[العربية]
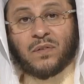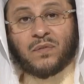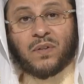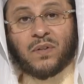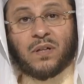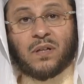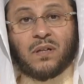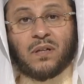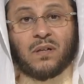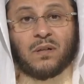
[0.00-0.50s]
الله
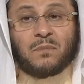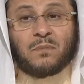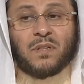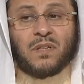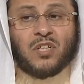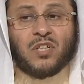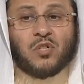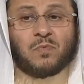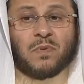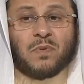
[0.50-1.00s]
فيك
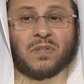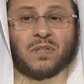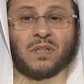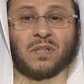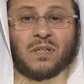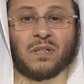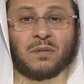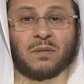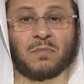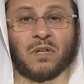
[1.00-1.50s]
بالنسبة
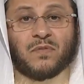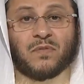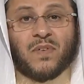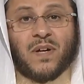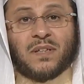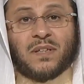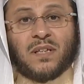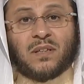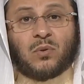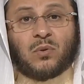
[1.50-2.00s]
لمن
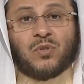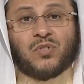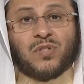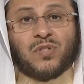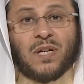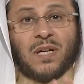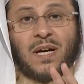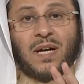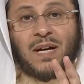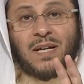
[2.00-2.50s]
فاتته
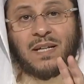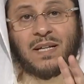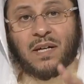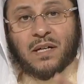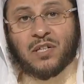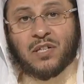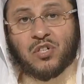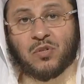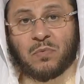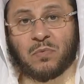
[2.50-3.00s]
الصلاة على
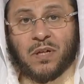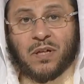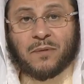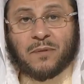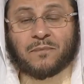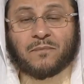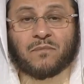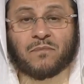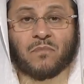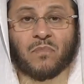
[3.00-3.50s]

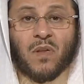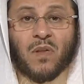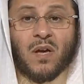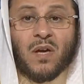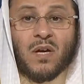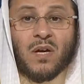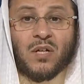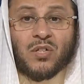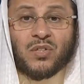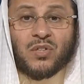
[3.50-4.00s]
قسمين
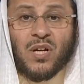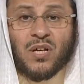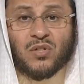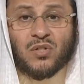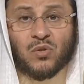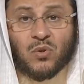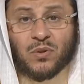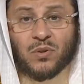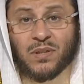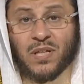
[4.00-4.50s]

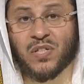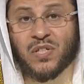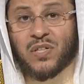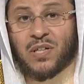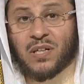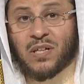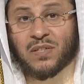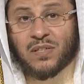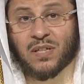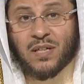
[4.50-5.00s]
شخص
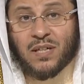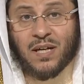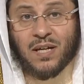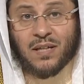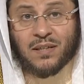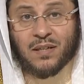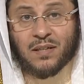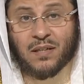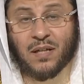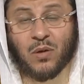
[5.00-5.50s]
نسي
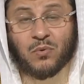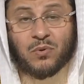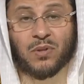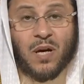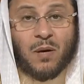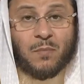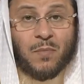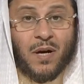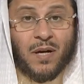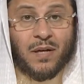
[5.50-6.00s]
صلاة أو
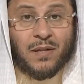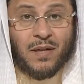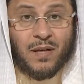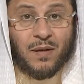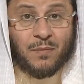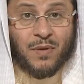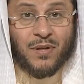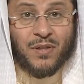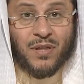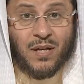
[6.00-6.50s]
نام
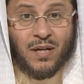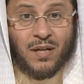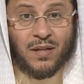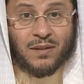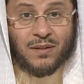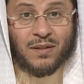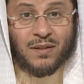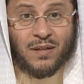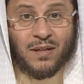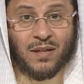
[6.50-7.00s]
عنها
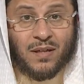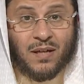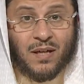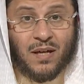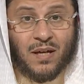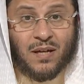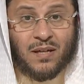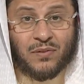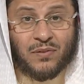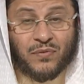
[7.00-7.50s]
مثلا
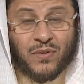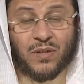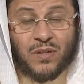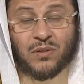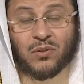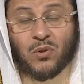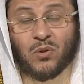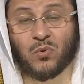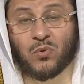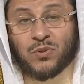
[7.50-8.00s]
ها
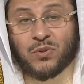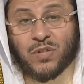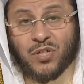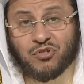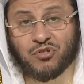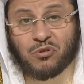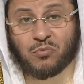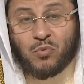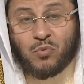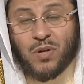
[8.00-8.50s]
فإنه
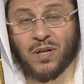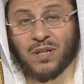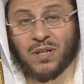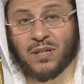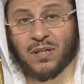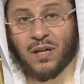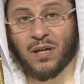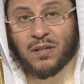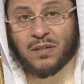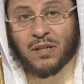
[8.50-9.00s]
يجب
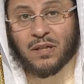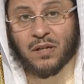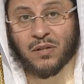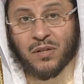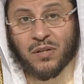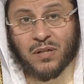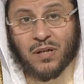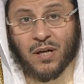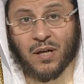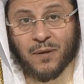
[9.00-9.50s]
عليه أن
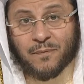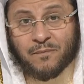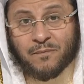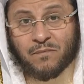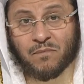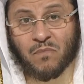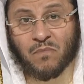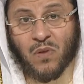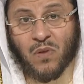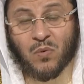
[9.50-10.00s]
يقضيها
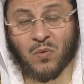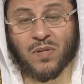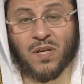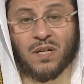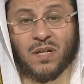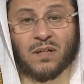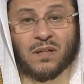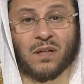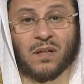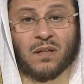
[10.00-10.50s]

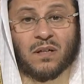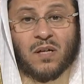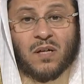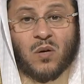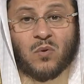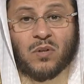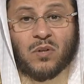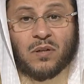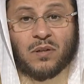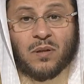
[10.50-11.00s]
وذلك
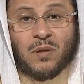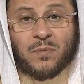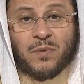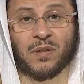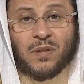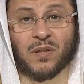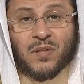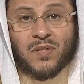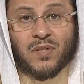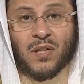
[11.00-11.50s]
لقول
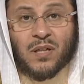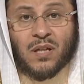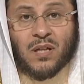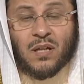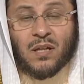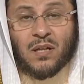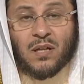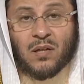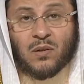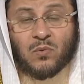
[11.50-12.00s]
النبي صلى
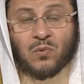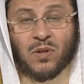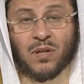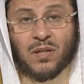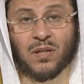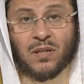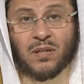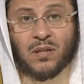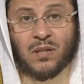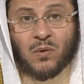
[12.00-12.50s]
الله
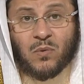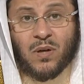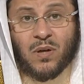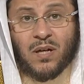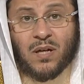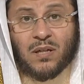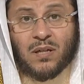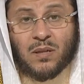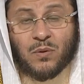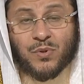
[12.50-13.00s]
عليه
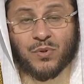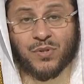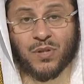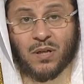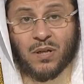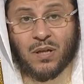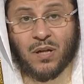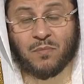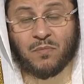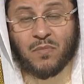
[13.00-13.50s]
وآله
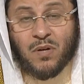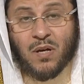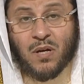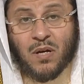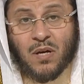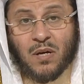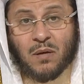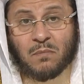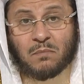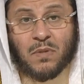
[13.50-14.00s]
وسلم
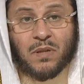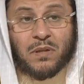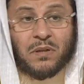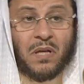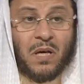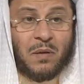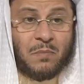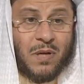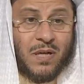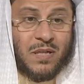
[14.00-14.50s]
من
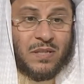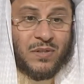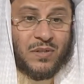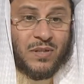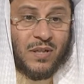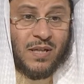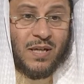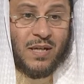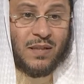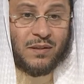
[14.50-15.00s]
نام عن
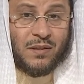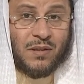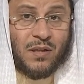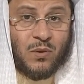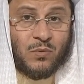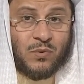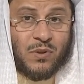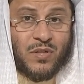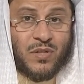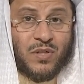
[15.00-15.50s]
صلاة
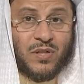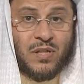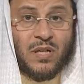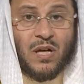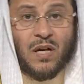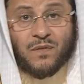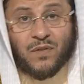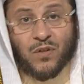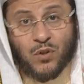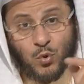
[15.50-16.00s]
أو
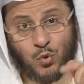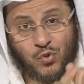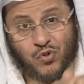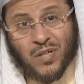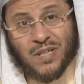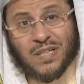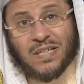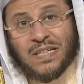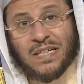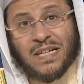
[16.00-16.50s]
نسيها
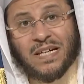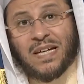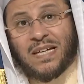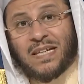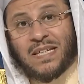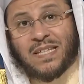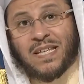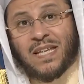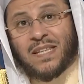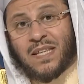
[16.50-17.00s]
فليصلها
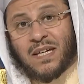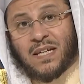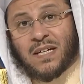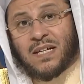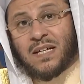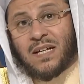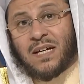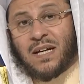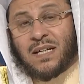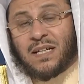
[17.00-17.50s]
إذا
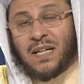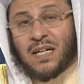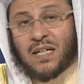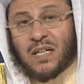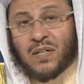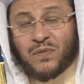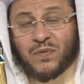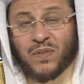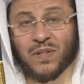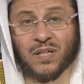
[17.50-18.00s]
ذكرها لا
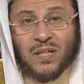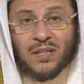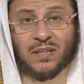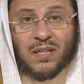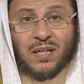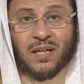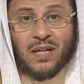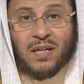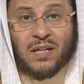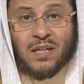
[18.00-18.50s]

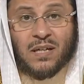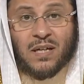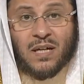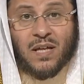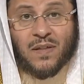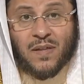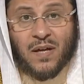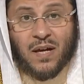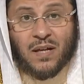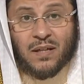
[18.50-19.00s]
كفارة لها
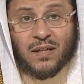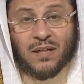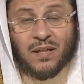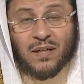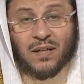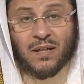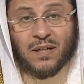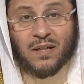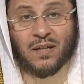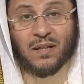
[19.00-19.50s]
إلا ذلك
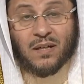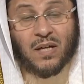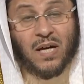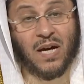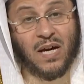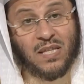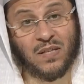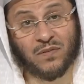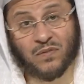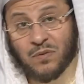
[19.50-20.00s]

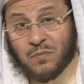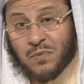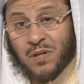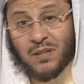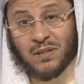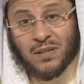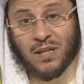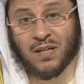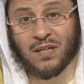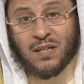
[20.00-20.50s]
هذا
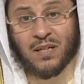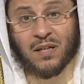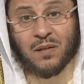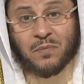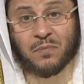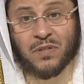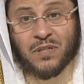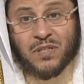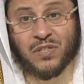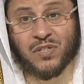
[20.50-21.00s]
فيما
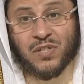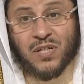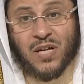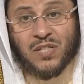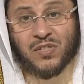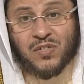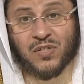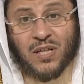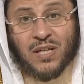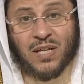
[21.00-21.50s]
يتعلق
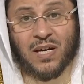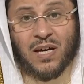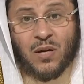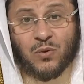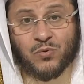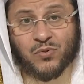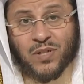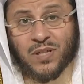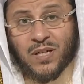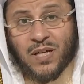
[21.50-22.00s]
بنسيان صلاة
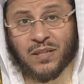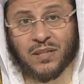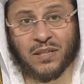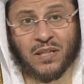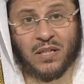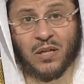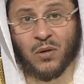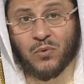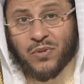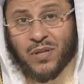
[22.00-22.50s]
أو
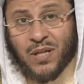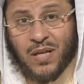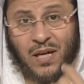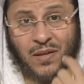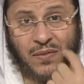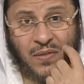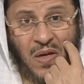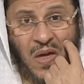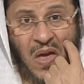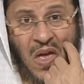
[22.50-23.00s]
صلاتين أو
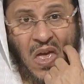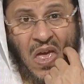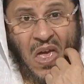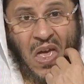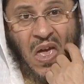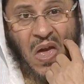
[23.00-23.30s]
ثلاثة